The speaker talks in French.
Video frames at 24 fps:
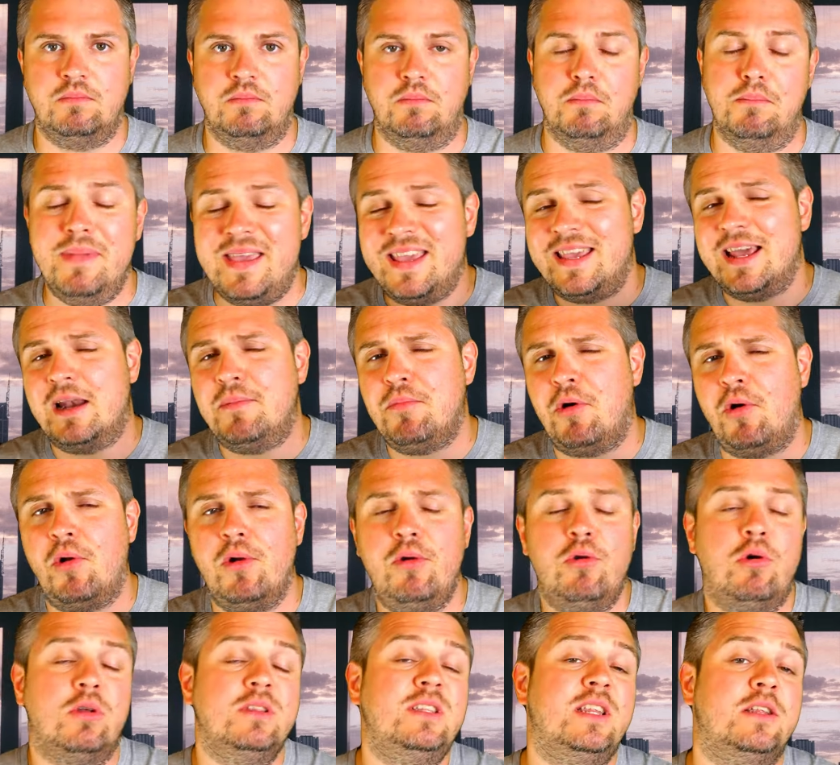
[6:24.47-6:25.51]
Mais également,
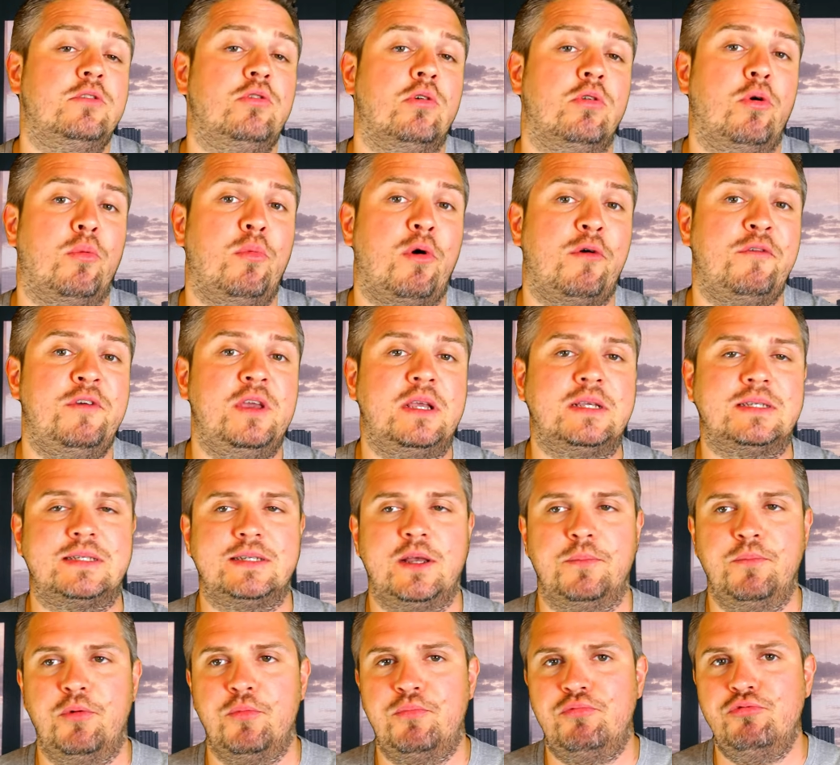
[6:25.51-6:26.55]
l'ordinateur neuromorphique, c'est
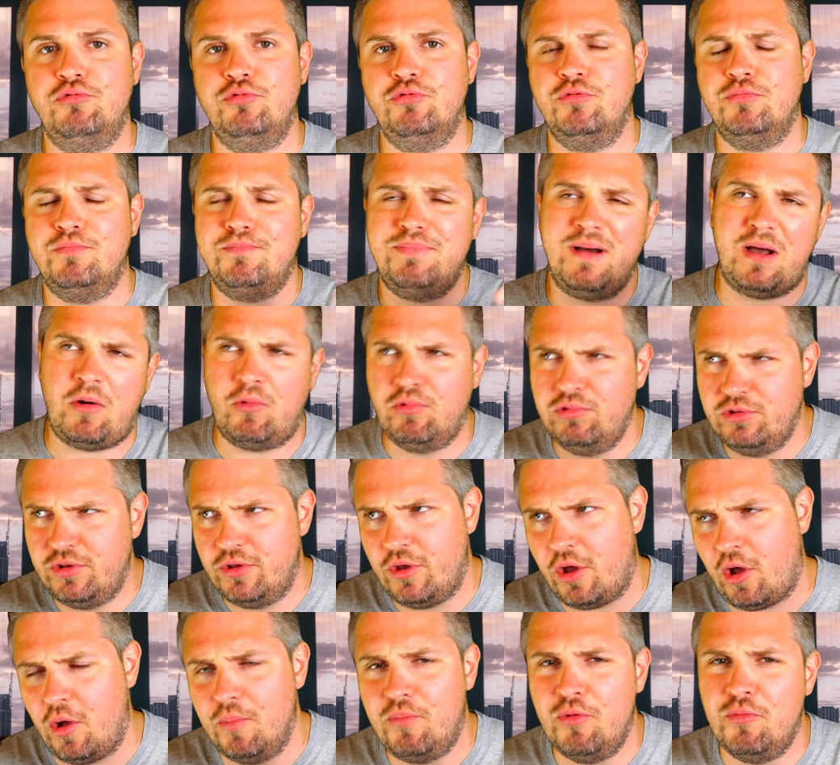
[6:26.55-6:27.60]
un peu plus
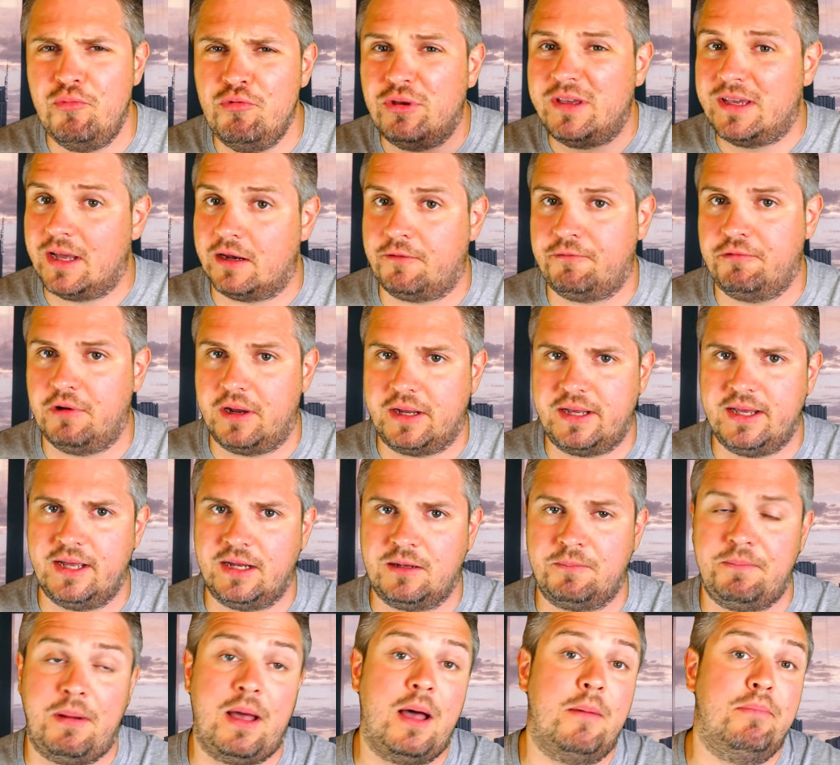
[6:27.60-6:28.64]
baroudeur, un peu plus
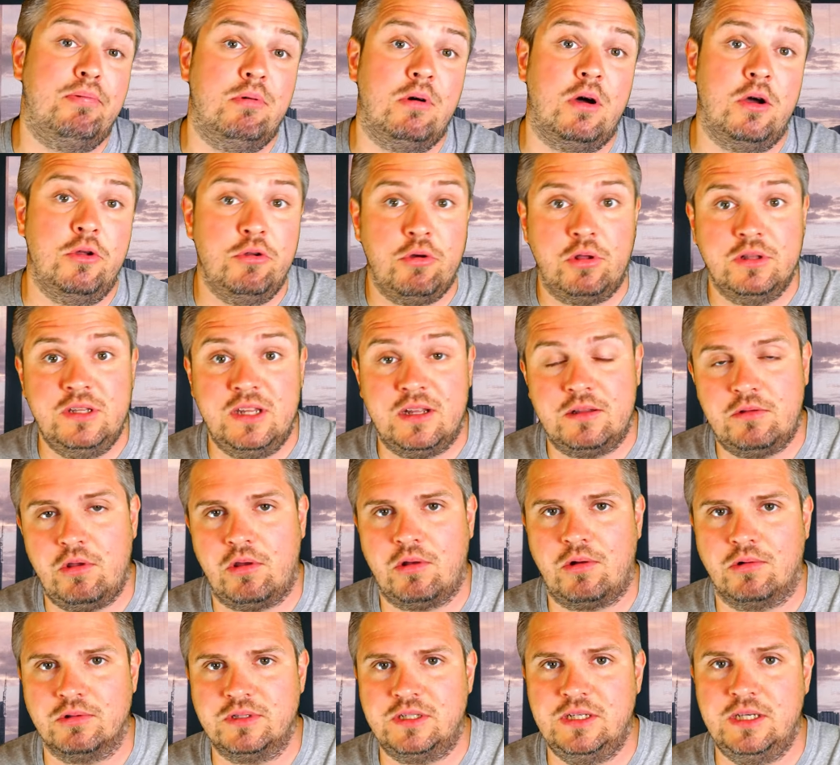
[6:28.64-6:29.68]
4x4 par rapport à un ordinateur
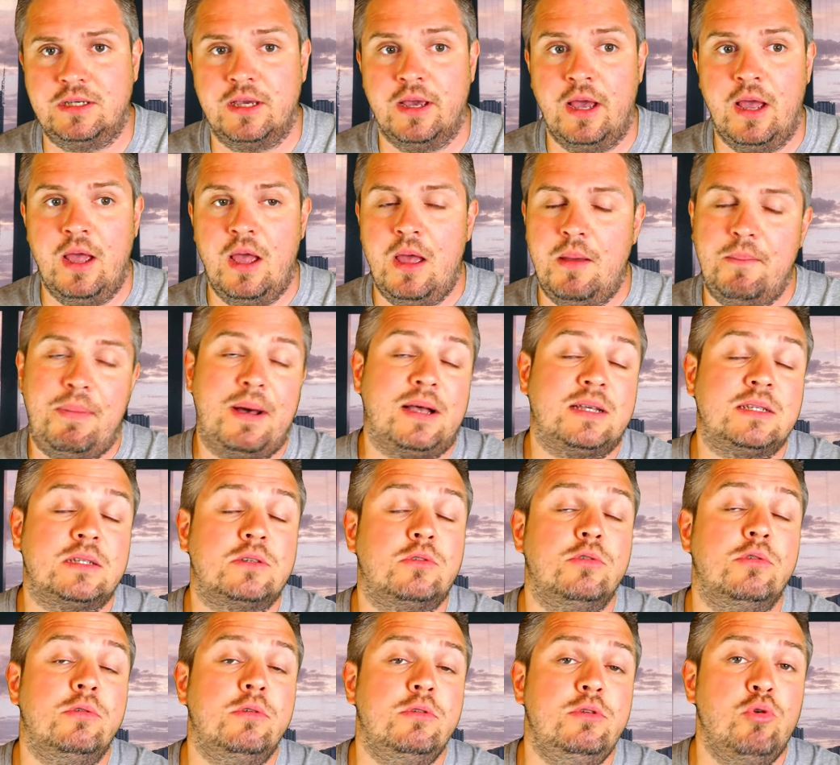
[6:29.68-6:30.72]
quantique, parce
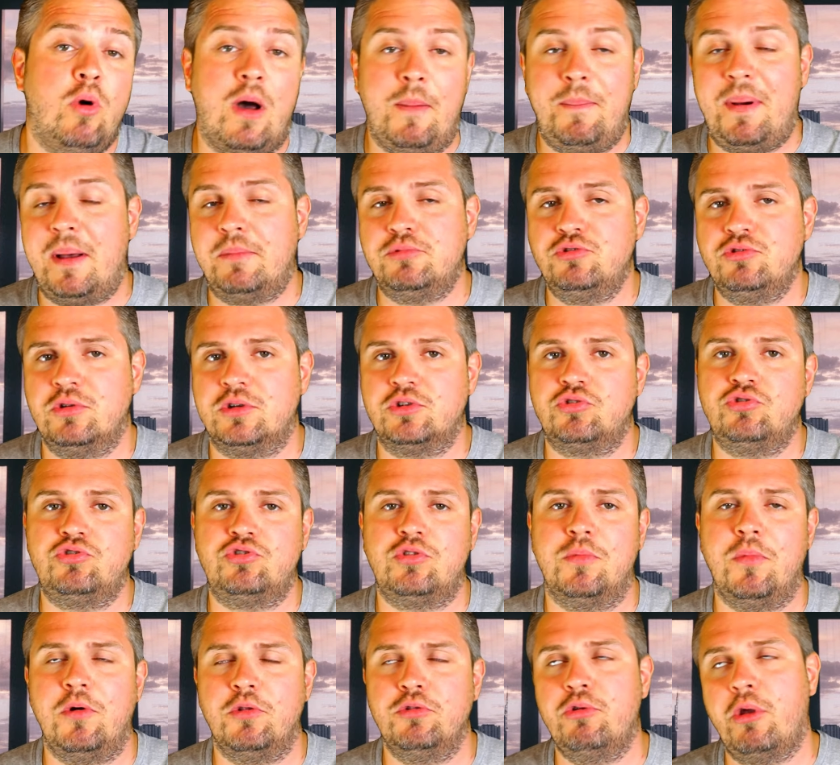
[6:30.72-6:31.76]
qu'il n'y aura pas besoin
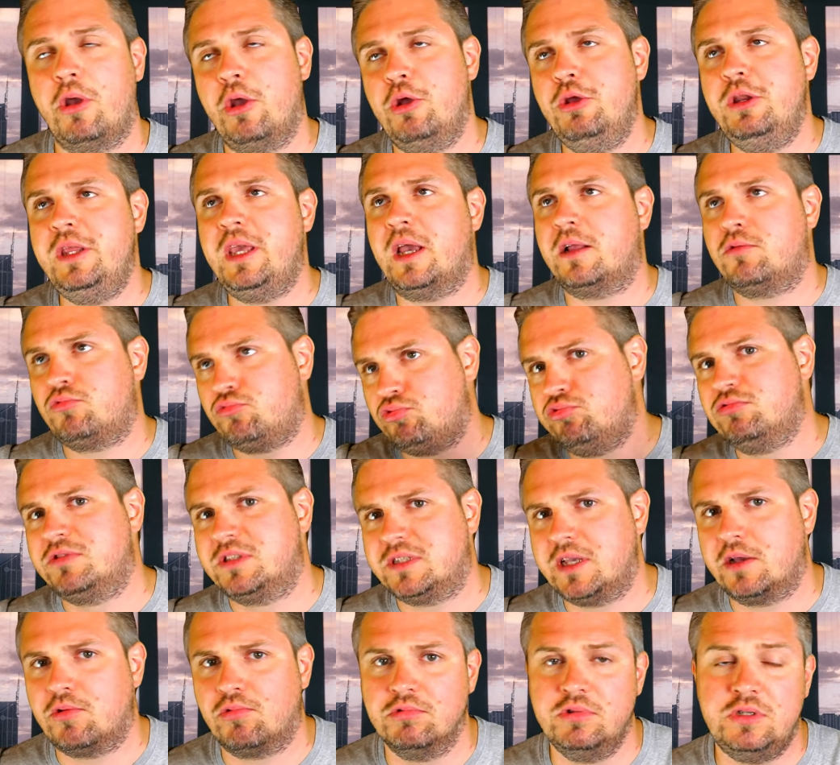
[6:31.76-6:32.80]
justement de réunir toutes
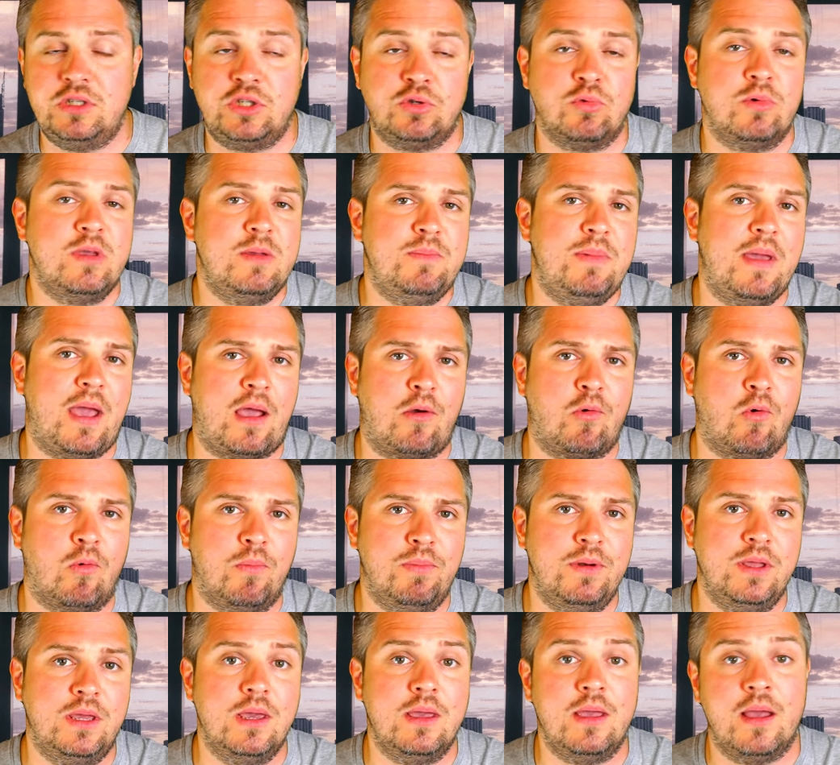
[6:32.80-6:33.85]
ces conditions hyper
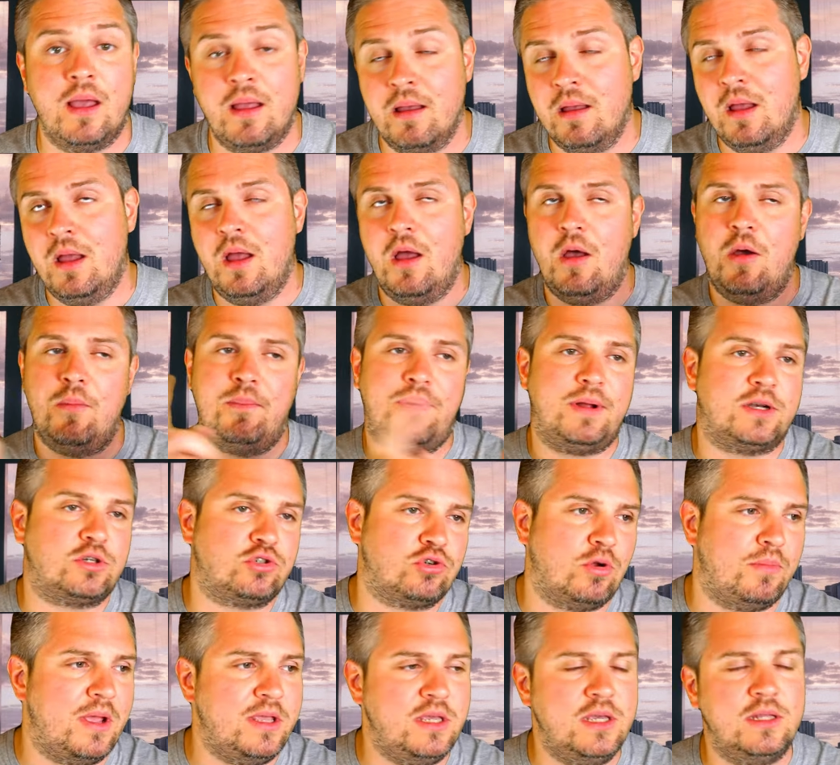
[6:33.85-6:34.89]
compliquées, hein. pas de
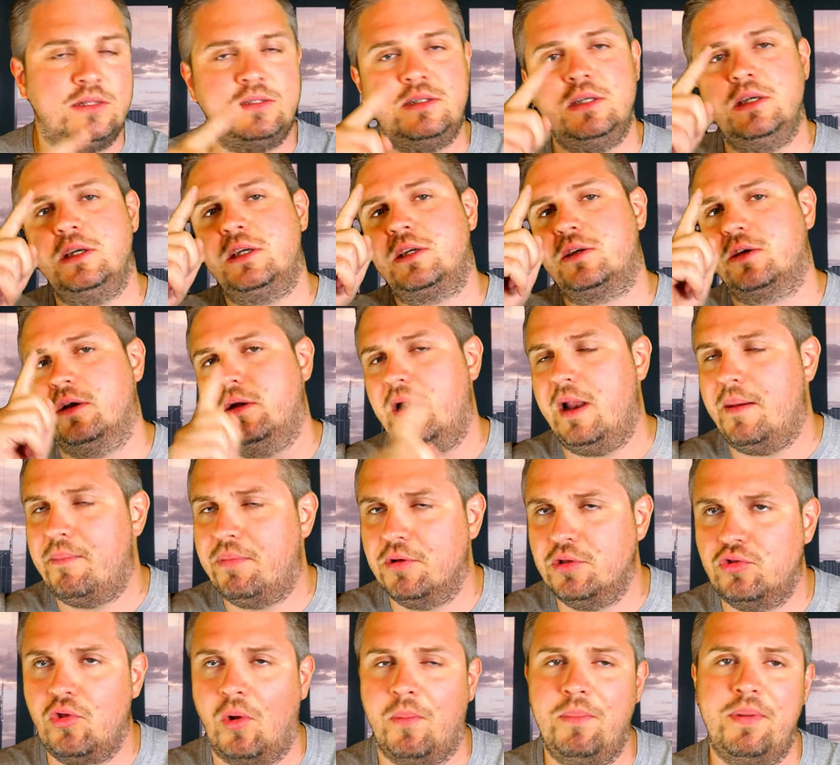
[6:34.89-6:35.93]
champ magnétique, la
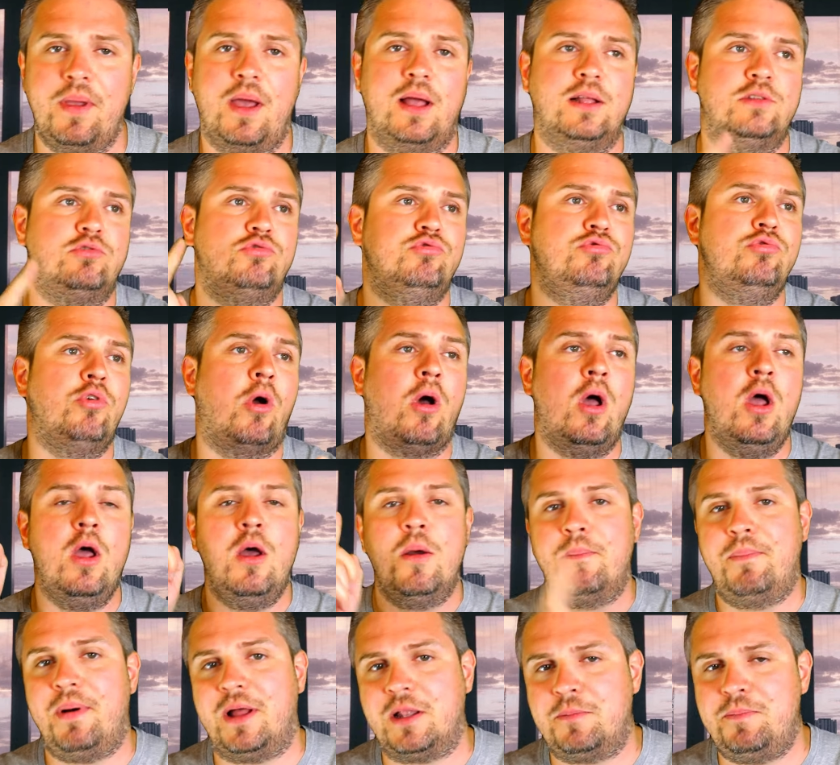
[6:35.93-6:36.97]
bonne température,
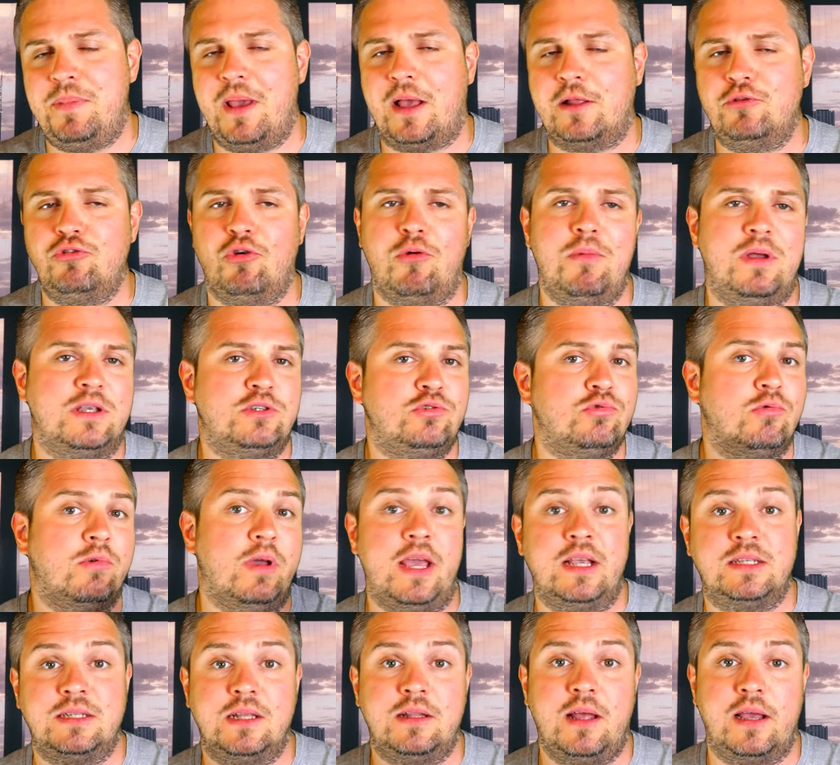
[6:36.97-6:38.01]
pas de perturbation,
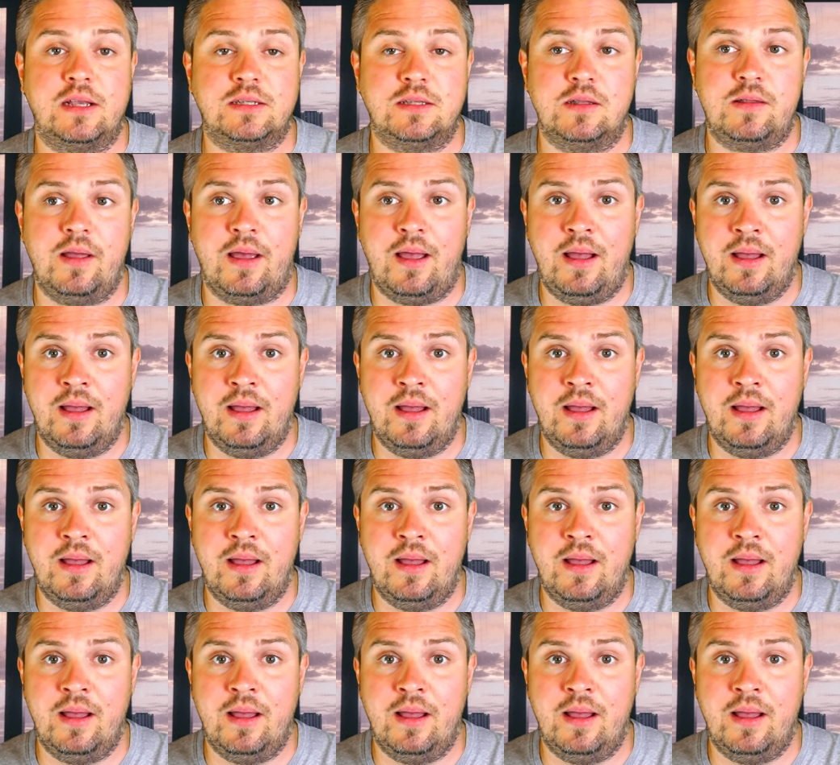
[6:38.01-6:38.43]
etc. etc.